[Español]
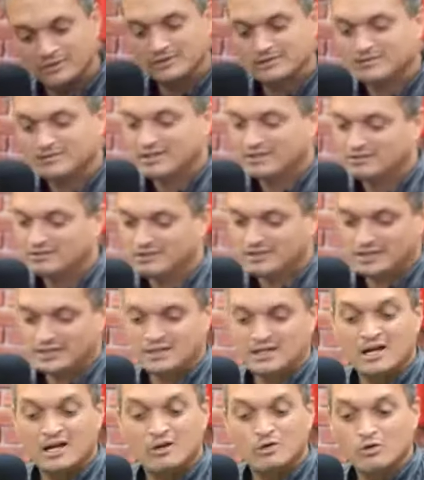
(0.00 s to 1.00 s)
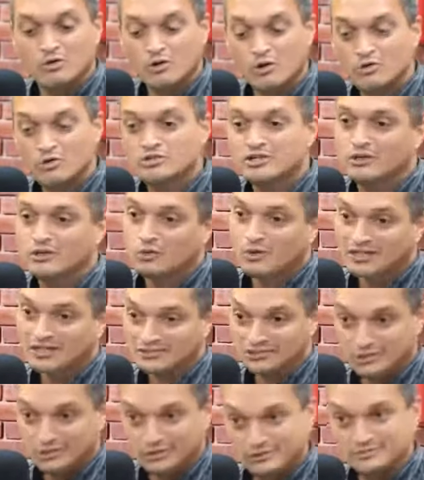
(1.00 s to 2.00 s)
se entrenan a los coaches,
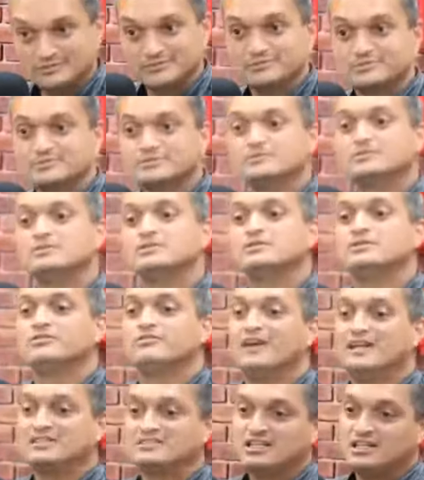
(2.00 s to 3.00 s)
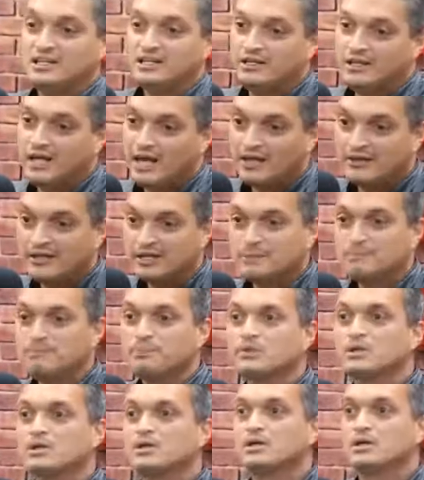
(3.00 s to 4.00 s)
educación, facilidades
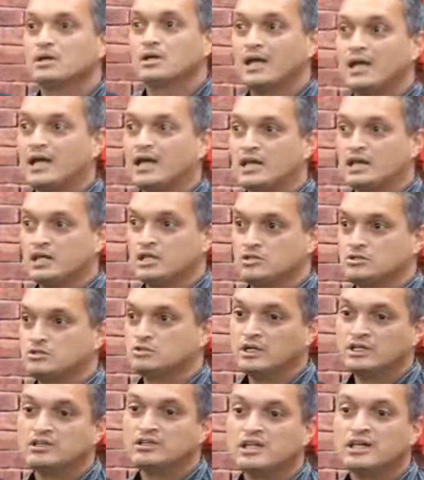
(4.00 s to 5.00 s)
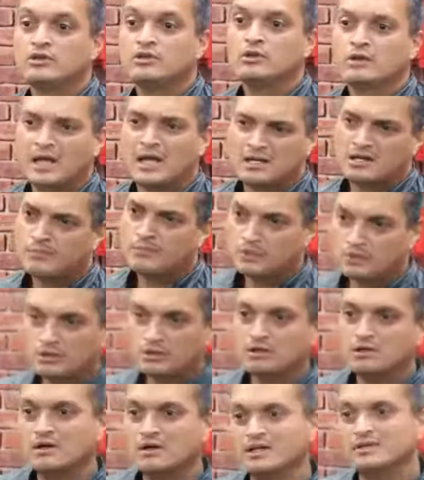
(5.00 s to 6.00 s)
que yo entiendo que aquí en Puerto
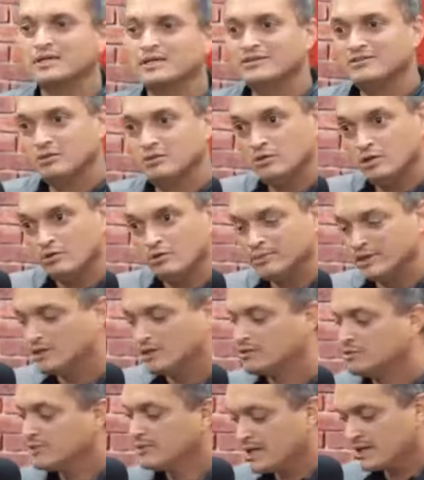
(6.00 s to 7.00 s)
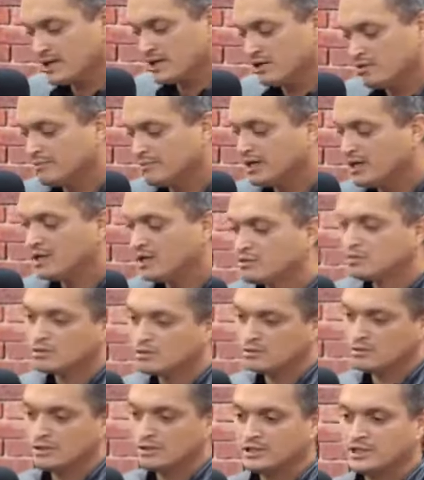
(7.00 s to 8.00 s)
Rico hablan que si no hay hombre alto, mira, que hombre alto
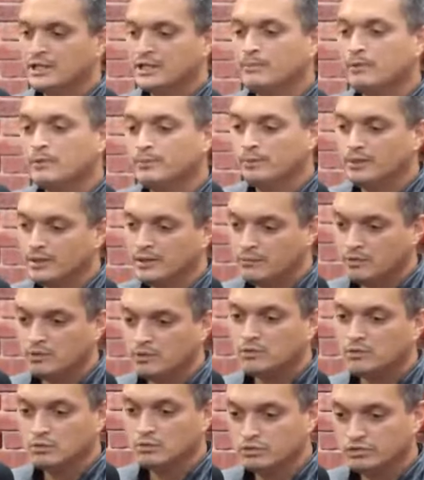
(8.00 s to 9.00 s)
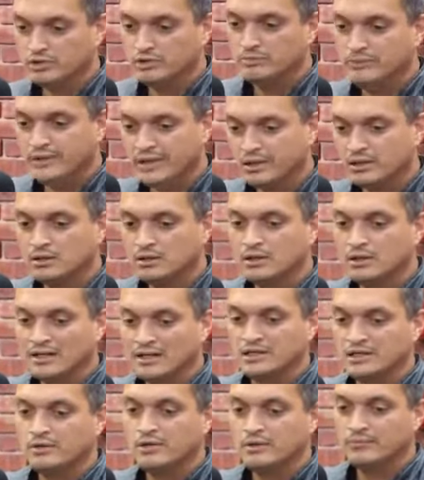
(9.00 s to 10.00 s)
con lo que tenemos podemos lucir bien
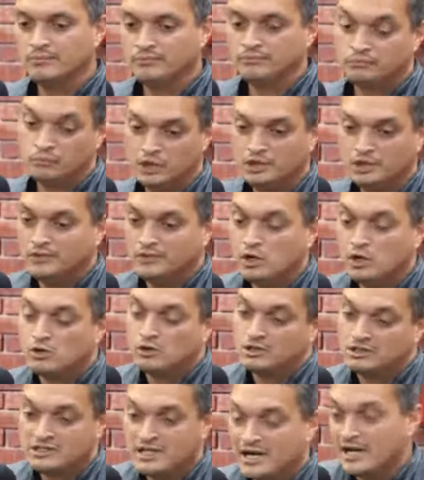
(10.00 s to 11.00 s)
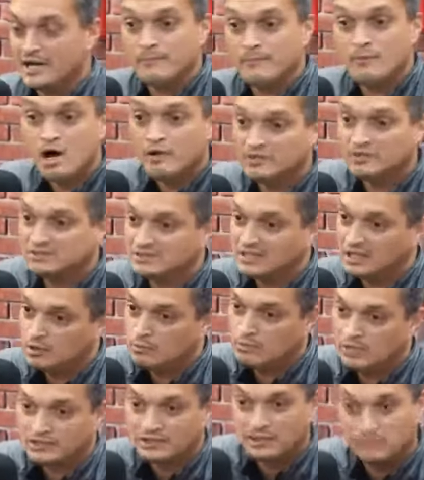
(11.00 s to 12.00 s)
a nivel, digo, ya hemos avanzado
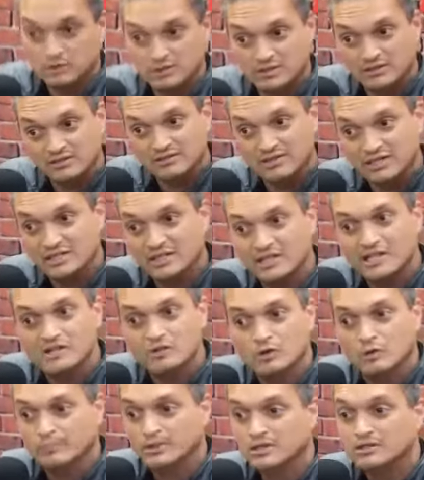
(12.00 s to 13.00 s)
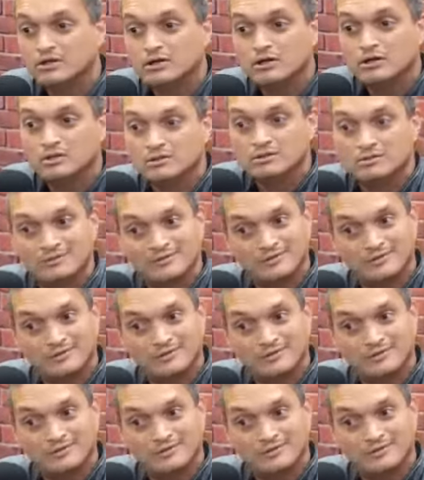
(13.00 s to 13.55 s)
porque estamos 17 del 2002,